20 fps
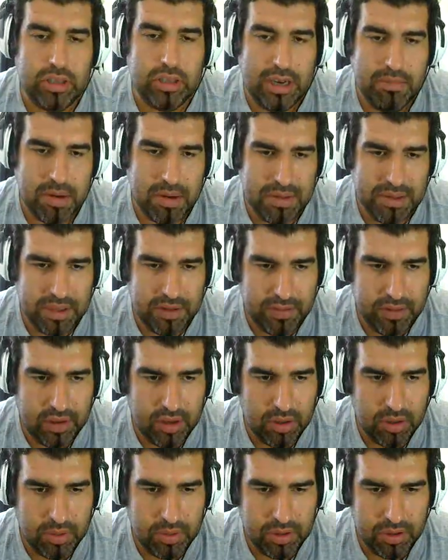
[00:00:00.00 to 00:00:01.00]
otra hembra
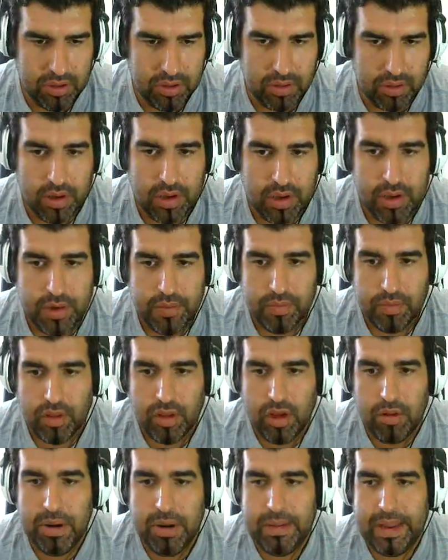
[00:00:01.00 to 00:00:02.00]
25, pues no.
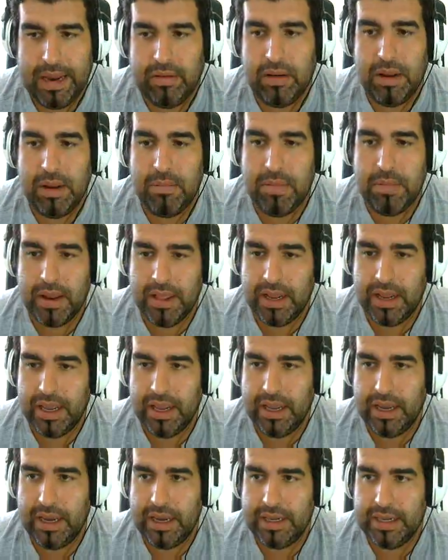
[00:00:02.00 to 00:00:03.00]
Hombre, para una hembra de
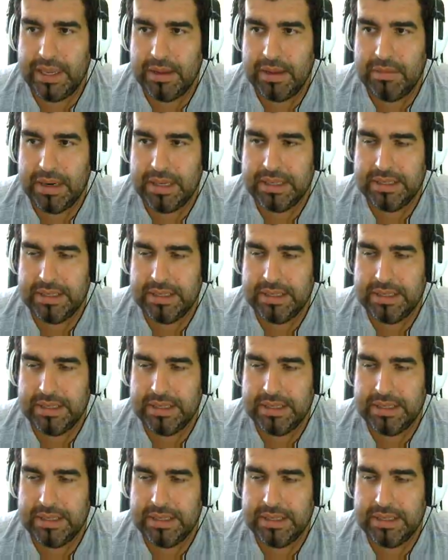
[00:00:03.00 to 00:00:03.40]
granja, esa hembra